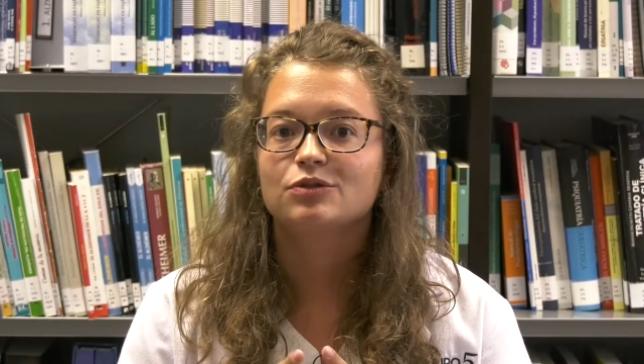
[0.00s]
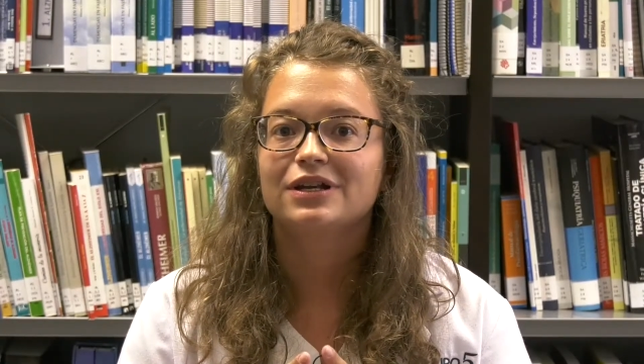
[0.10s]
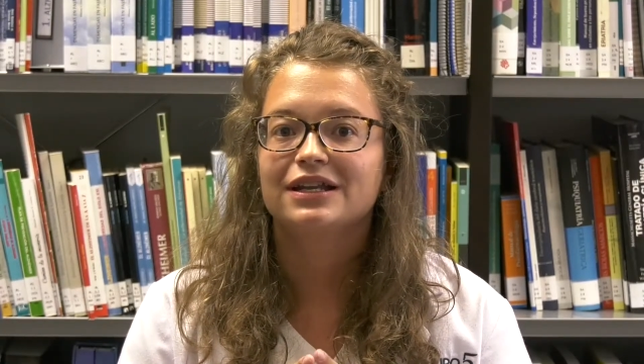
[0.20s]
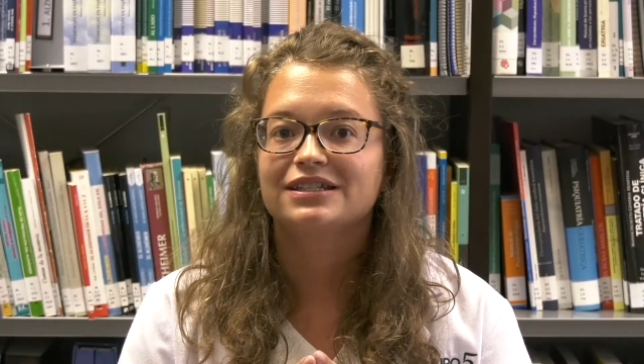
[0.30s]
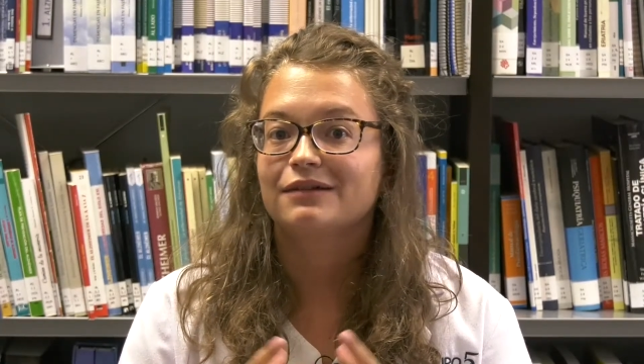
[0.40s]

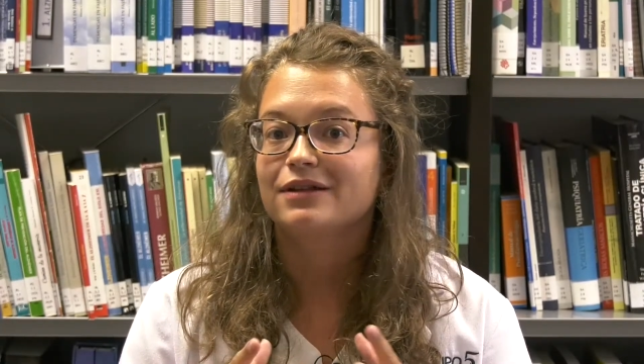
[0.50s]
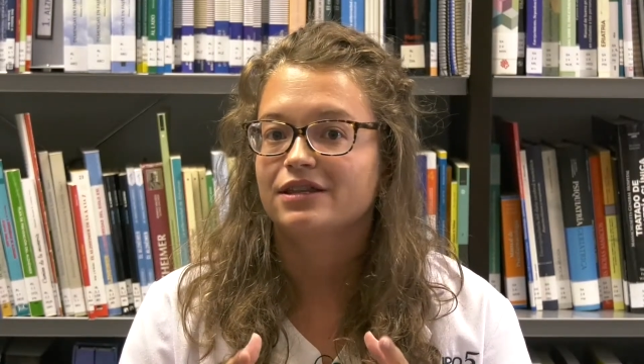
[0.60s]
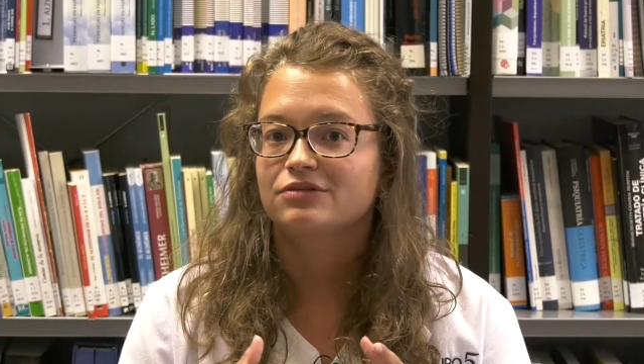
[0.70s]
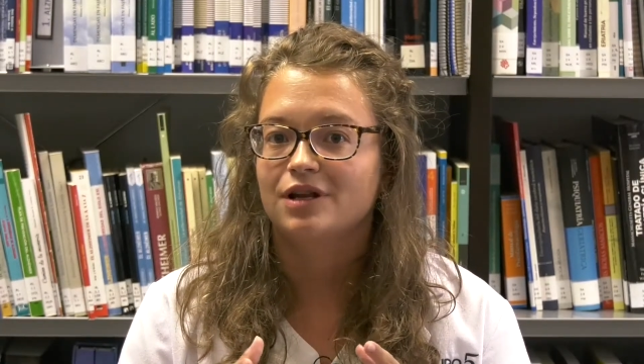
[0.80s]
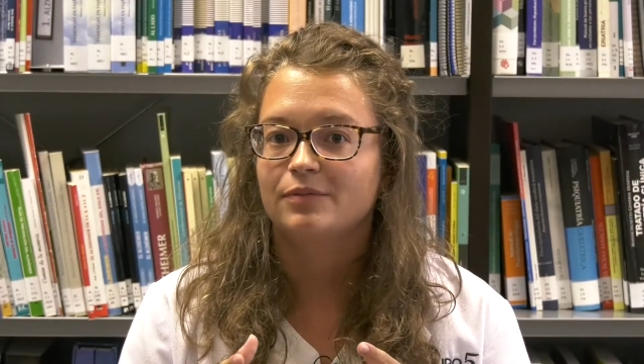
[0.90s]
suele
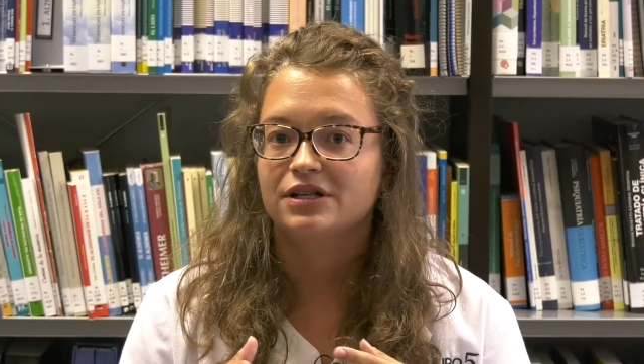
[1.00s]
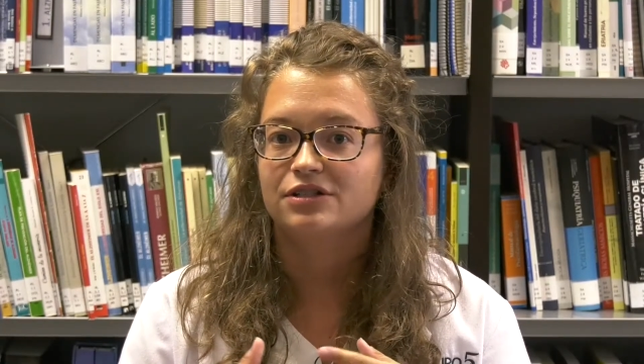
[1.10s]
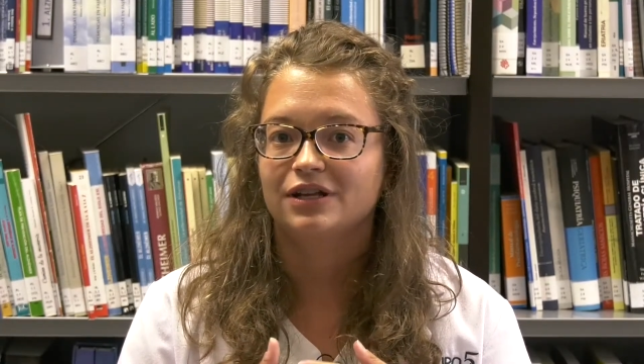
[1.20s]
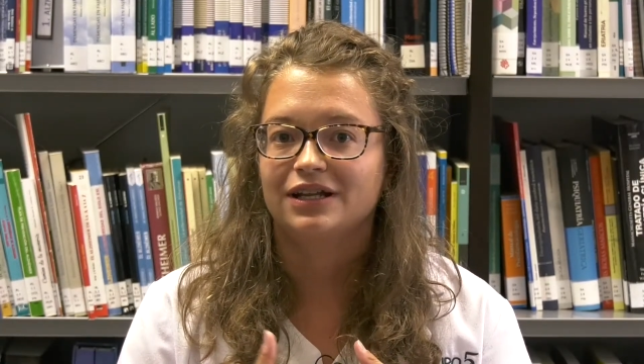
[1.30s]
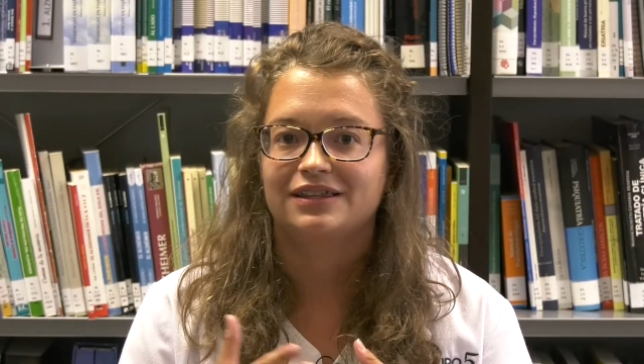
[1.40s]
establecerse una
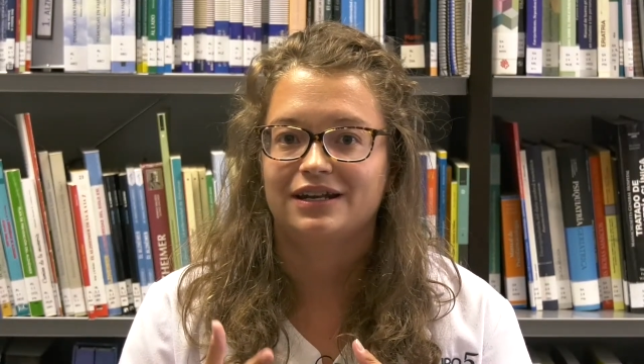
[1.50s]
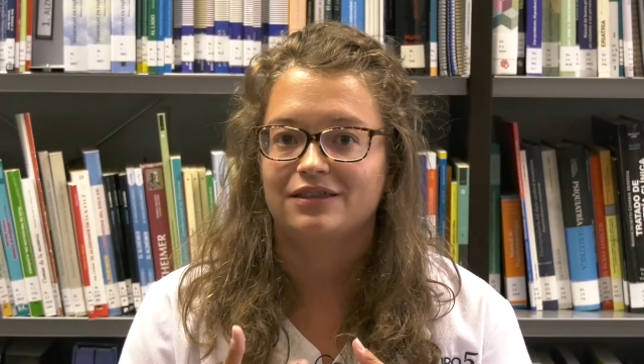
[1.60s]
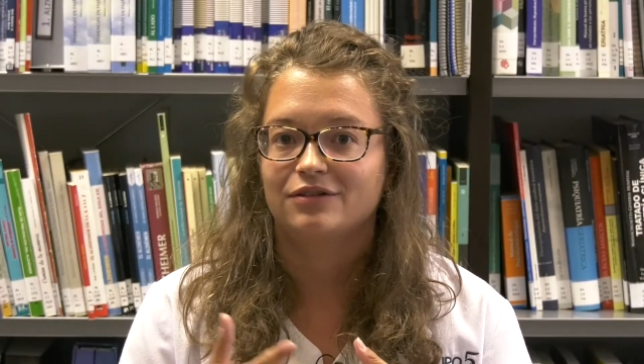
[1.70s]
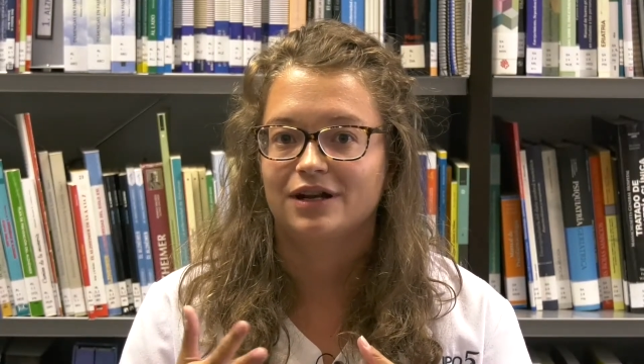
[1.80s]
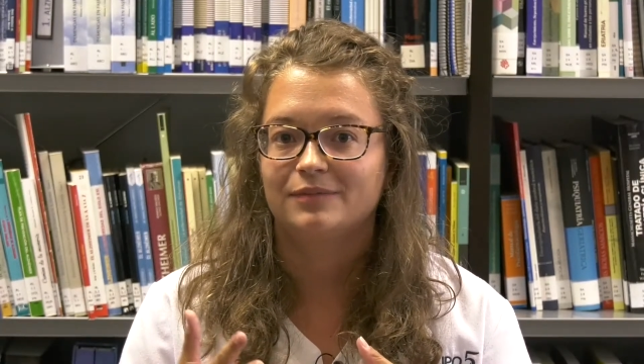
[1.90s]
persona que
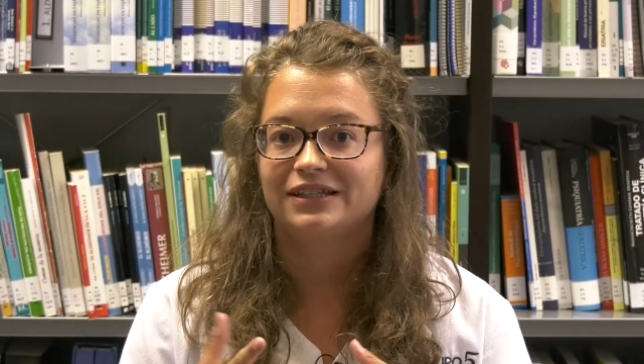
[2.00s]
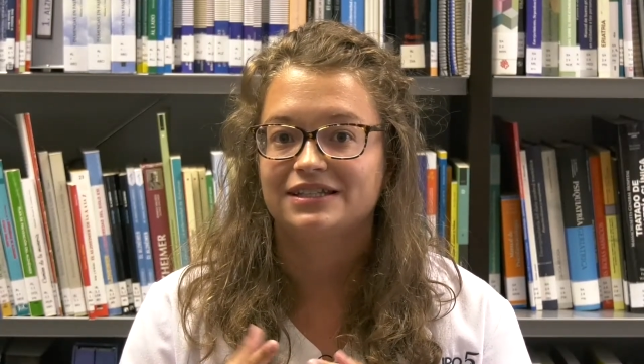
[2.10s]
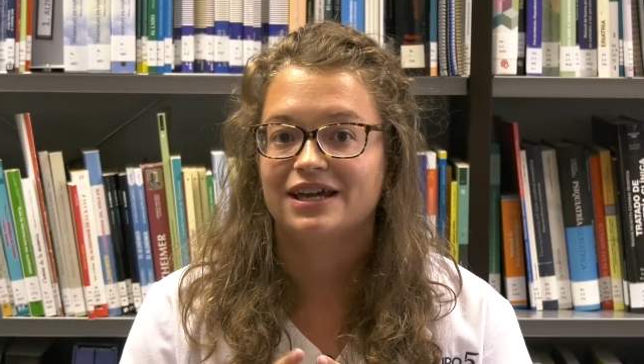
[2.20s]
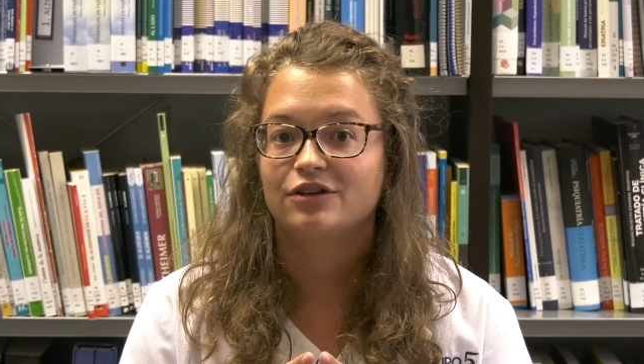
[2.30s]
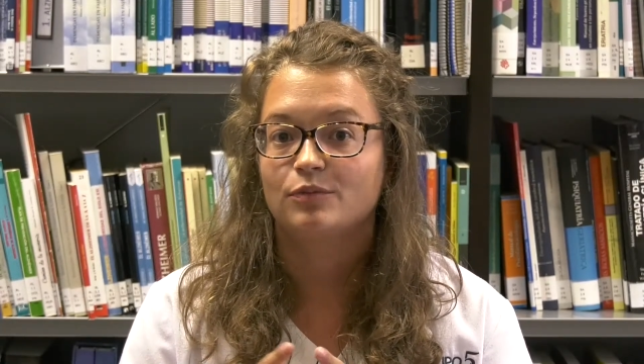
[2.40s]

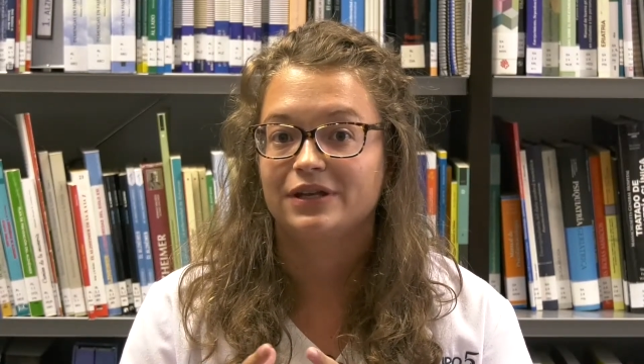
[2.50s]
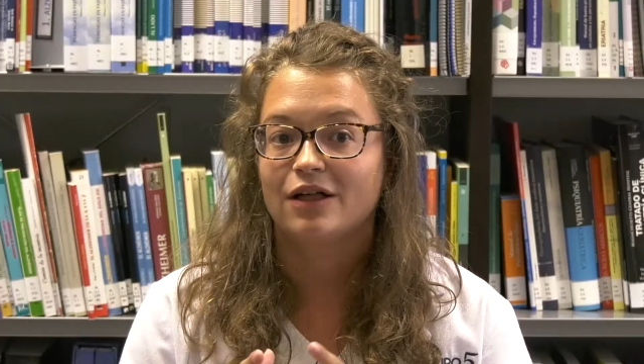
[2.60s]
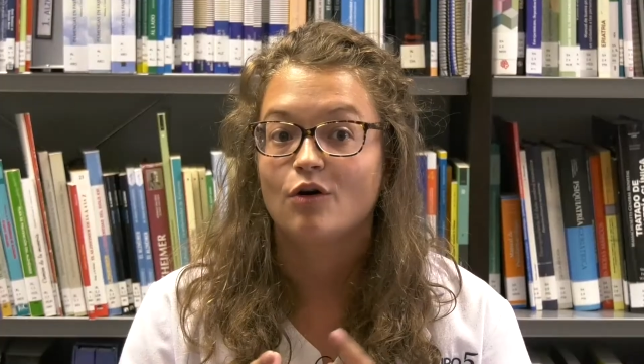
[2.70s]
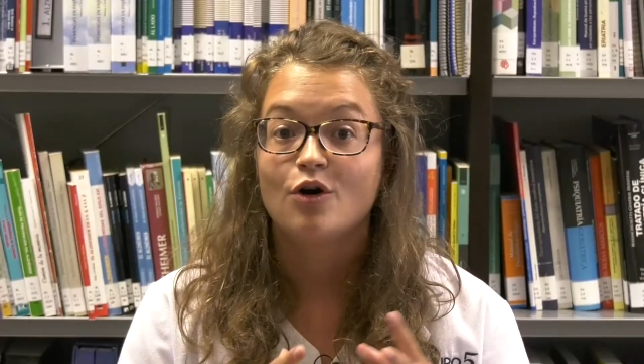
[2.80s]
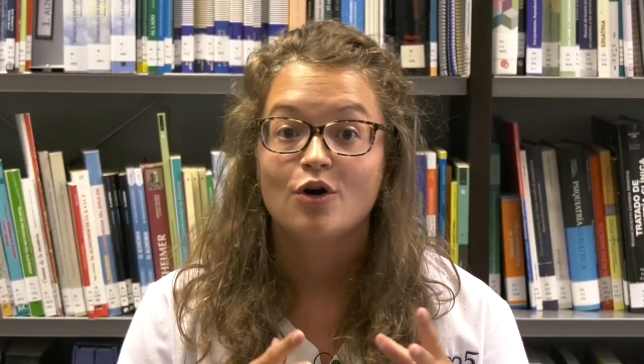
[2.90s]
tradicionalmente se ha
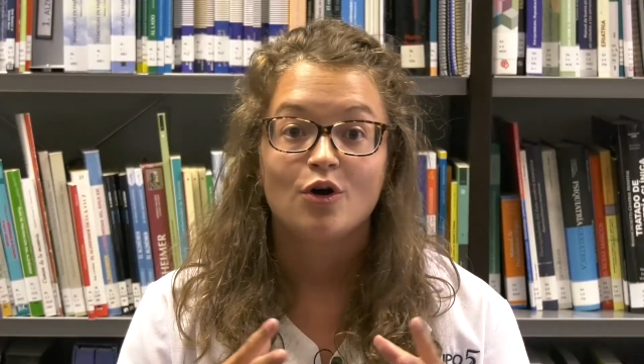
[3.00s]
denominado